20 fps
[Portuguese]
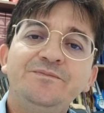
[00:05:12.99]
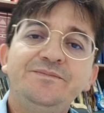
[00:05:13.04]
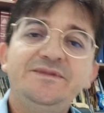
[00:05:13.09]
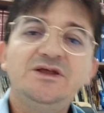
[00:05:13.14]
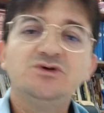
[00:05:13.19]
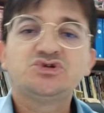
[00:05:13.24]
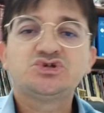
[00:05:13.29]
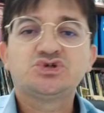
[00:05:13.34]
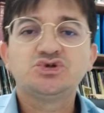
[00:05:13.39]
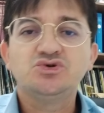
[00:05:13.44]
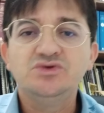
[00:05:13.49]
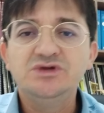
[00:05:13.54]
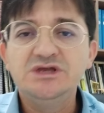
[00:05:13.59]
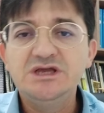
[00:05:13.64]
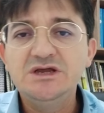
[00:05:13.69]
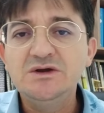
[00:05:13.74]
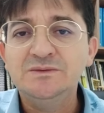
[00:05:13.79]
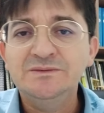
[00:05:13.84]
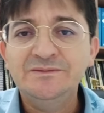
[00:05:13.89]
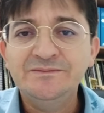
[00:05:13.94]
Não sou
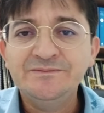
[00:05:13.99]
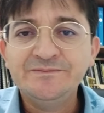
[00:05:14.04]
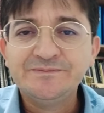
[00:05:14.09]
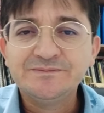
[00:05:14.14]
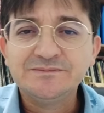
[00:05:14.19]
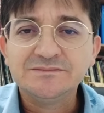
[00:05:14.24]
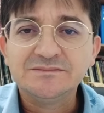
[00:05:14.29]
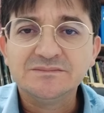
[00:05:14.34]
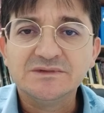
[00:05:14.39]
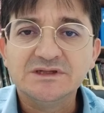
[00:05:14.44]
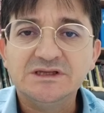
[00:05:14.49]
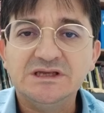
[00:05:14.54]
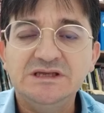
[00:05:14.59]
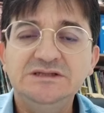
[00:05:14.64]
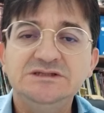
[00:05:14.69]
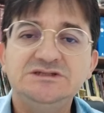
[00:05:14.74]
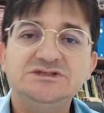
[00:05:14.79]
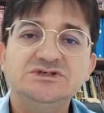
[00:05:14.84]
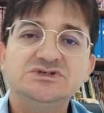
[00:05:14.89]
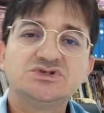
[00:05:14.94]
eu
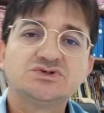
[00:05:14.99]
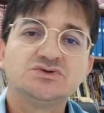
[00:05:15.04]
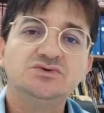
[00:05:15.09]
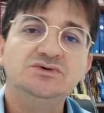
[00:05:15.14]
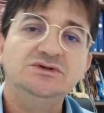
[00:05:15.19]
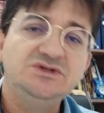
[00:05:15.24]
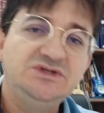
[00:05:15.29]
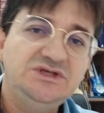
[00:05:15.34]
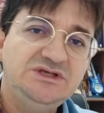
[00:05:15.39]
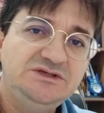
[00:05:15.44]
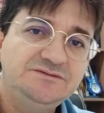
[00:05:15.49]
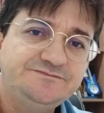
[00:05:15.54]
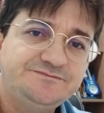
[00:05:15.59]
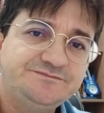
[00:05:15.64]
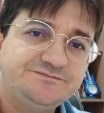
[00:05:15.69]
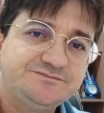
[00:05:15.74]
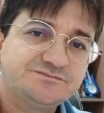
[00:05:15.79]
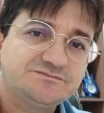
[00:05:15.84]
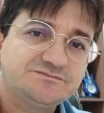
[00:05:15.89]
quem te escolhi,